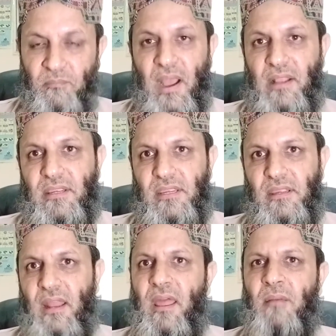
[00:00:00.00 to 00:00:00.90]
बाकी
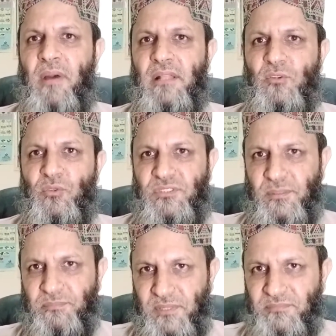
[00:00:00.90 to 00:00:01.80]
अलामत और
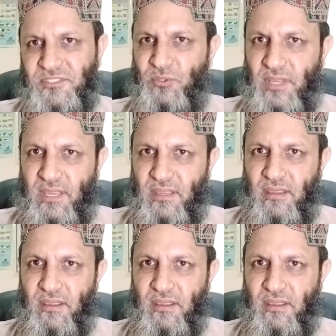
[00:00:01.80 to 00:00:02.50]
सिम्टम्स जो हैं